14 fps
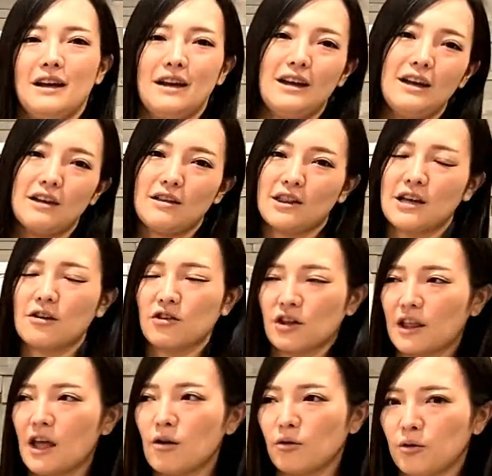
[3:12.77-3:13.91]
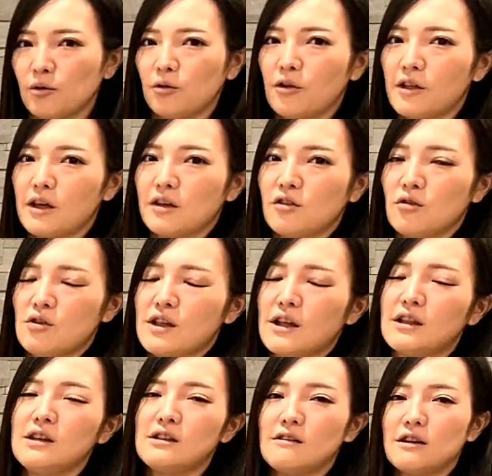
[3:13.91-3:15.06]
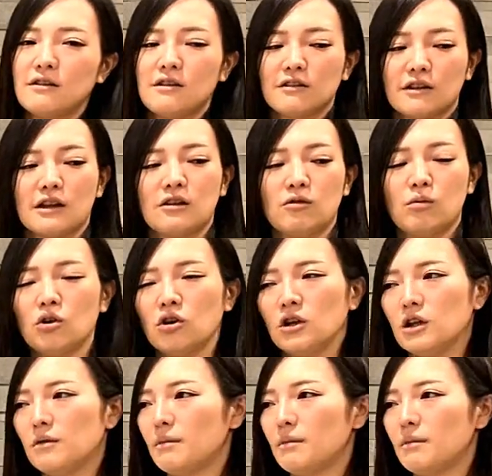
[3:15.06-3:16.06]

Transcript: え資格者逮捕ということでで非常に残念ではあるんですけれども、